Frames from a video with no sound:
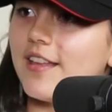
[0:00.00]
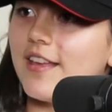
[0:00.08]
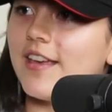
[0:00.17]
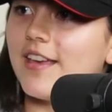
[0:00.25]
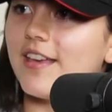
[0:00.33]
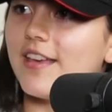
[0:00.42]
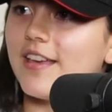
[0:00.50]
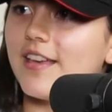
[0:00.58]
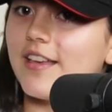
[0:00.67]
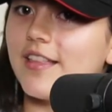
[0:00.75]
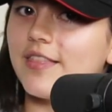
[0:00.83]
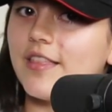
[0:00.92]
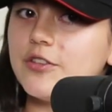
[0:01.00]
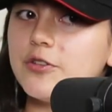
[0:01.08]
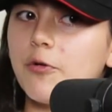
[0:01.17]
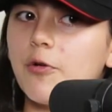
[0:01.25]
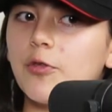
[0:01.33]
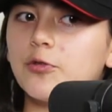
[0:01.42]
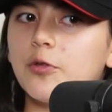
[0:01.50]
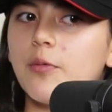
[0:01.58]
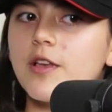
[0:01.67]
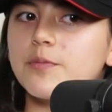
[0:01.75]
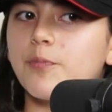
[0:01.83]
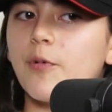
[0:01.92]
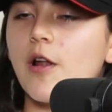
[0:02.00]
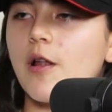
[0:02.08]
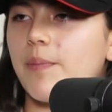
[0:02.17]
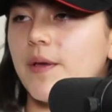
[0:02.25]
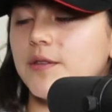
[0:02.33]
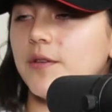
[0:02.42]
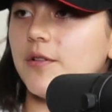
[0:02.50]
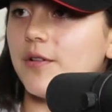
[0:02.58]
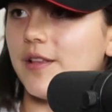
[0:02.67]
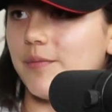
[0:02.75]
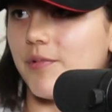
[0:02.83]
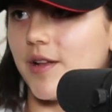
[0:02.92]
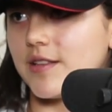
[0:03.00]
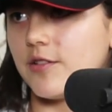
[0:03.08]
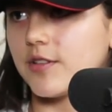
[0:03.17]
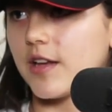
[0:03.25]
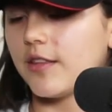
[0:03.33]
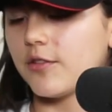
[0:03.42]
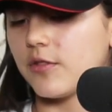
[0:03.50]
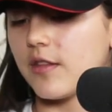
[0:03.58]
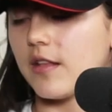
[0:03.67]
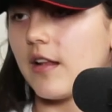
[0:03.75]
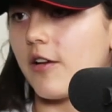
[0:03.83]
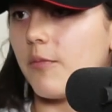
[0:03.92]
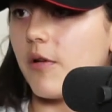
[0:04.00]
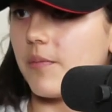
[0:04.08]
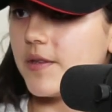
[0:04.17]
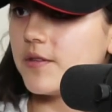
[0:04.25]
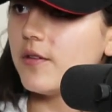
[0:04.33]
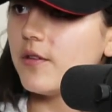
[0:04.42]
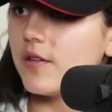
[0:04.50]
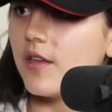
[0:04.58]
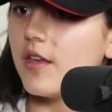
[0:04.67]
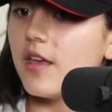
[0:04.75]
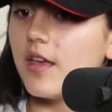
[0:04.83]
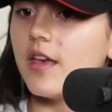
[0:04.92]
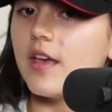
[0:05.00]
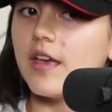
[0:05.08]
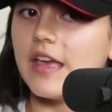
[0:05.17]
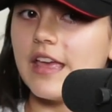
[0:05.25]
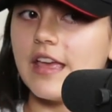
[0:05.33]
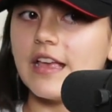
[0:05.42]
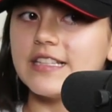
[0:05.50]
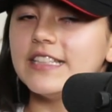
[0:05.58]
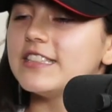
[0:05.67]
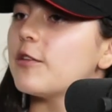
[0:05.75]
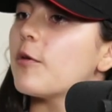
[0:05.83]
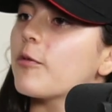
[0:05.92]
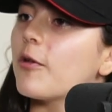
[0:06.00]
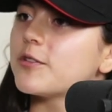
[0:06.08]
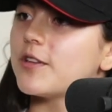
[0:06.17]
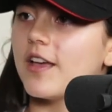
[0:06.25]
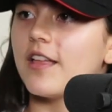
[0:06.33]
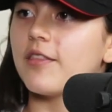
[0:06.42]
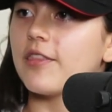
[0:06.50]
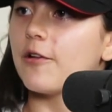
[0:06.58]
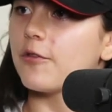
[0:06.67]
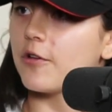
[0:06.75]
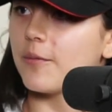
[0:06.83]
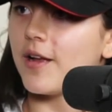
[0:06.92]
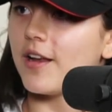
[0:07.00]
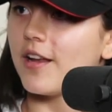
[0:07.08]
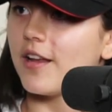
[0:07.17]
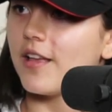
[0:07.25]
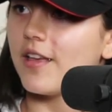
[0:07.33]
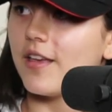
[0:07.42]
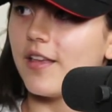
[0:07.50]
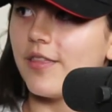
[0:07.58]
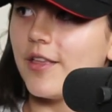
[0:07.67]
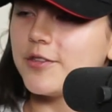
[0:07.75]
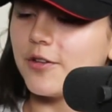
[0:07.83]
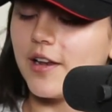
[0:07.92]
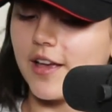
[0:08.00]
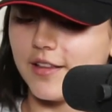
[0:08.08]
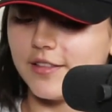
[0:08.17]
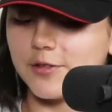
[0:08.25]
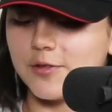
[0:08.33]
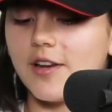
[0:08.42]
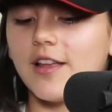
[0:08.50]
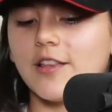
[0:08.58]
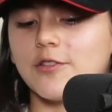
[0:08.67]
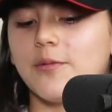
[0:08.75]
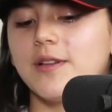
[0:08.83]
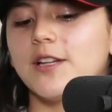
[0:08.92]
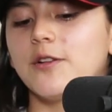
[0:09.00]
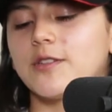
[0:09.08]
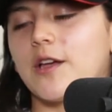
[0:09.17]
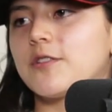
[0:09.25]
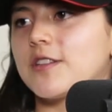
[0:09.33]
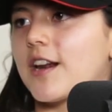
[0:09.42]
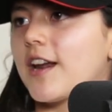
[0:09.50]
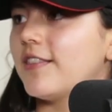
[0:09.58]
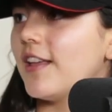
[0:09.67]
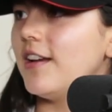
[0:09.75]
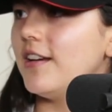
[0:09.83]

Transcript: Eh, de hecho, cuando tú vas por el piso, porque los kartings son como el piso, eh, sientes más velocidad de lo normal. De hecho, la gente suele subirse a los carros de rental